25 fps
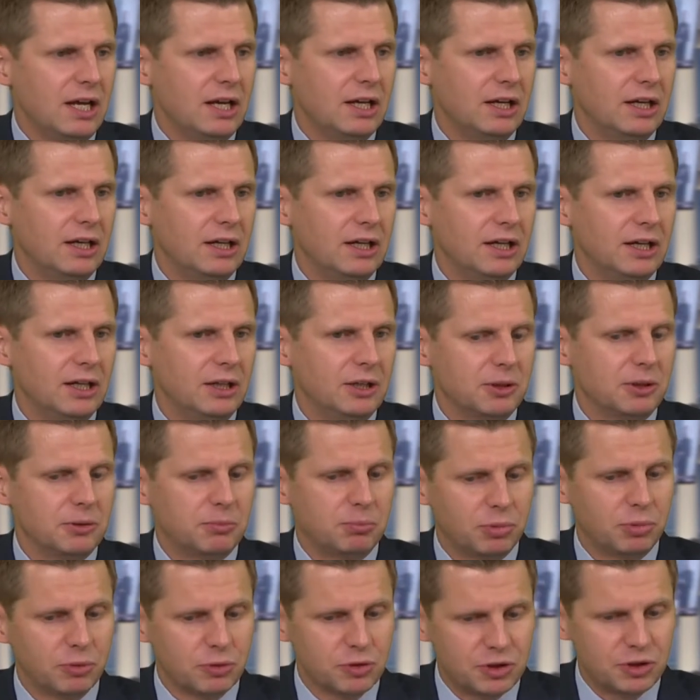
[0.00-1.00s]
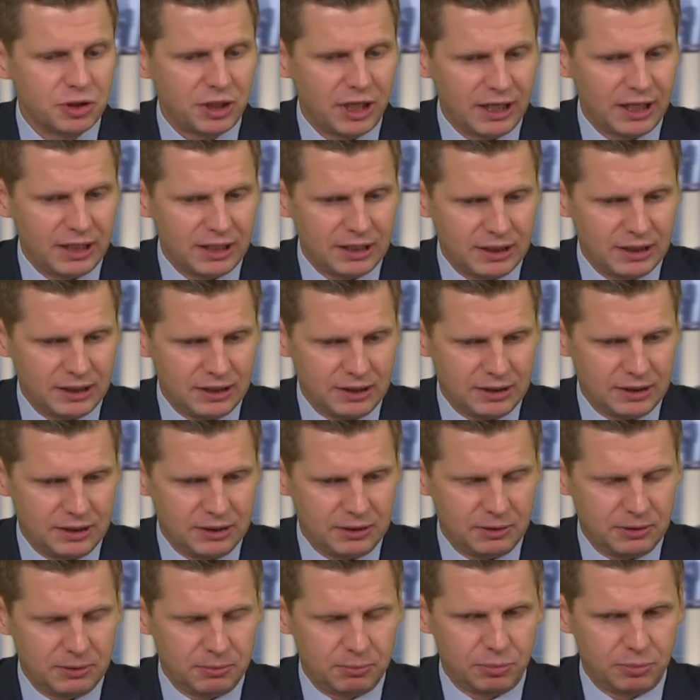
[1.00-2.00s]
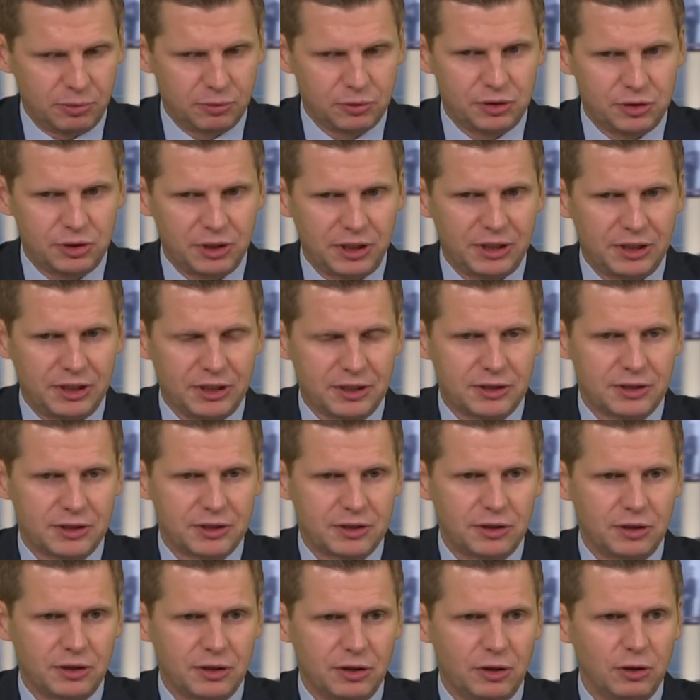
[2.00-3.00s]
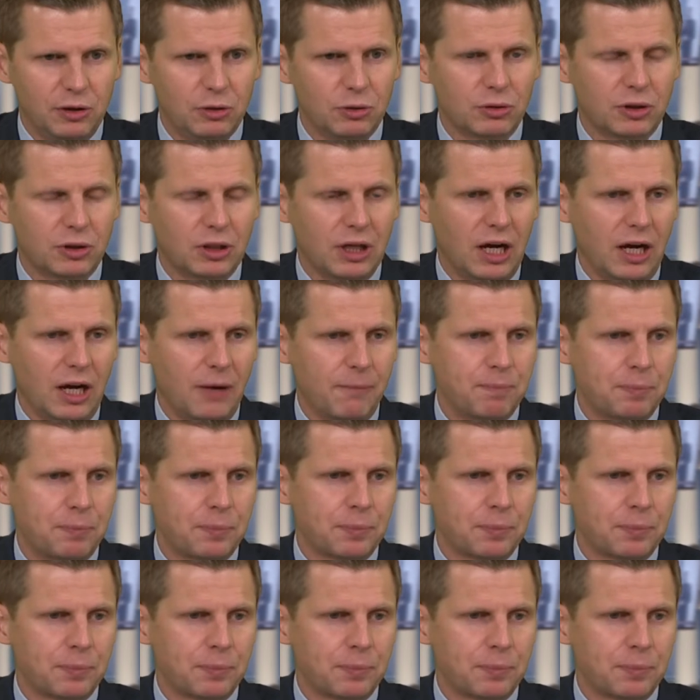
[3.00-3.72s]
E, później, później jest luka